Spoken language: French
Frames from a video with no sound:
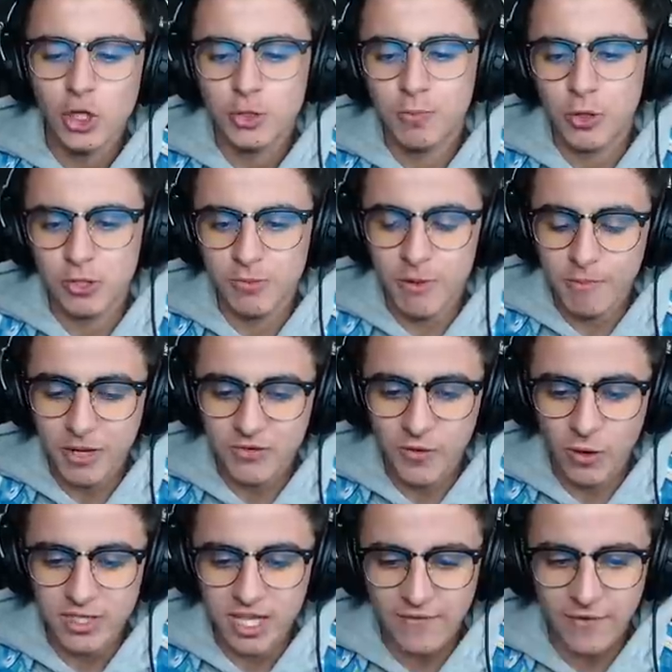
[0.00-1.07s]
Je pense même pas que je
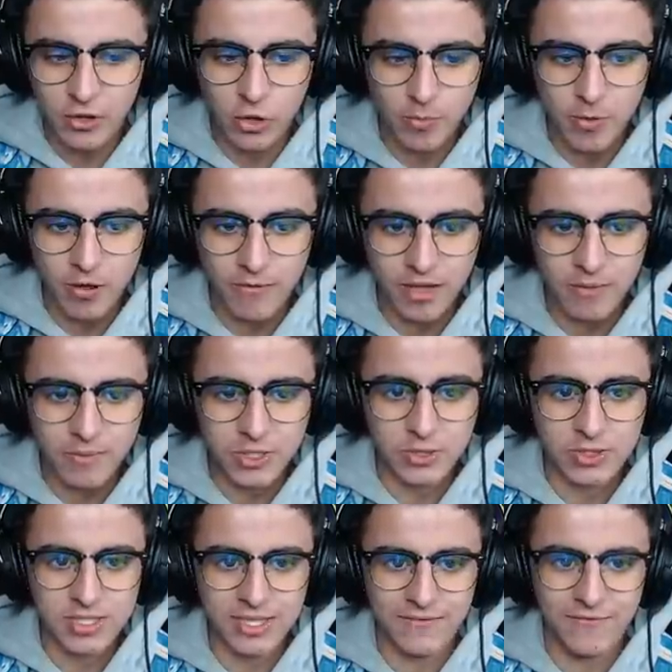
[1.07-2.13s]
vais réussir à faire top 1 en vrai parce
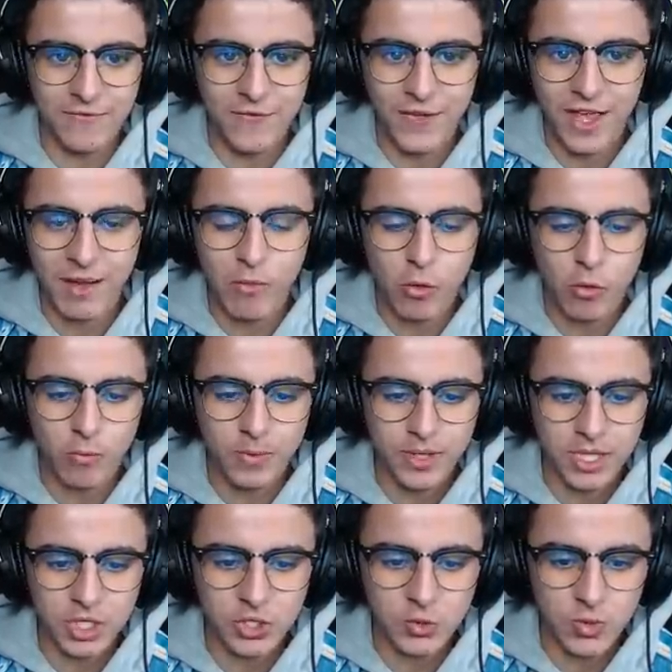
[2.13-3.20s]
que c'est vraiment
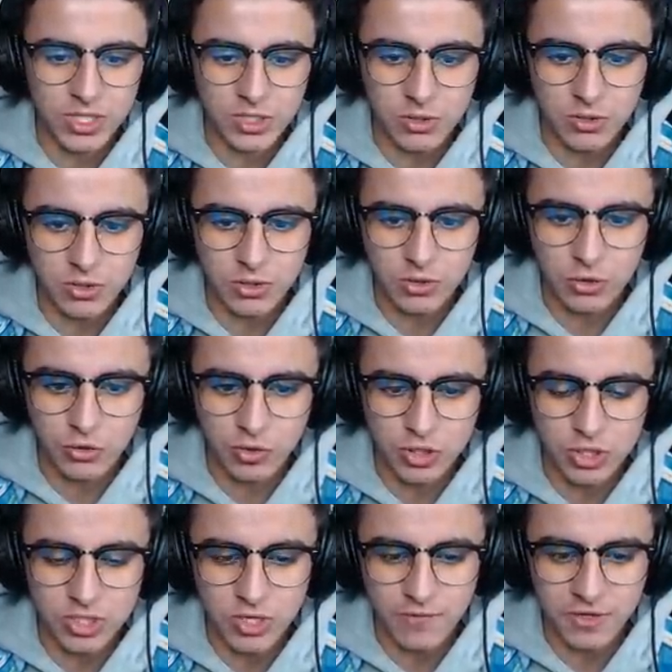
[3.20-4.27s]
compliqué euh, de jouer
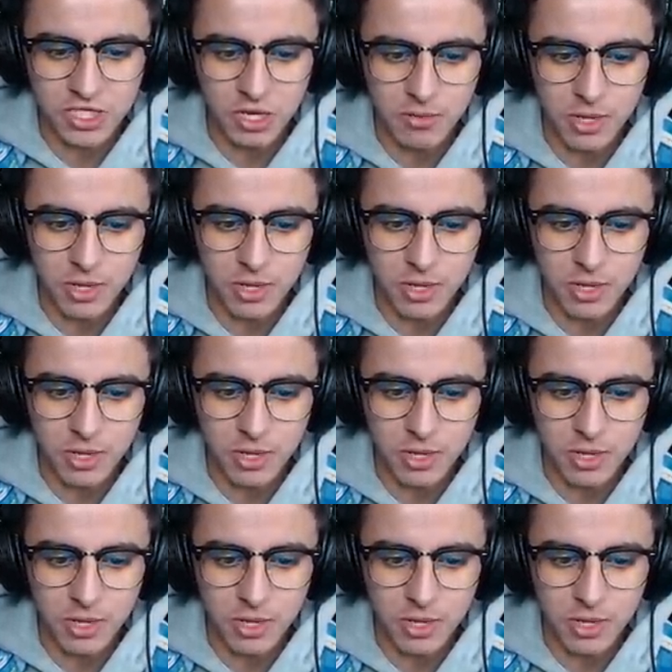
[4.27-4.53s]
sans, ça en fait, j'ai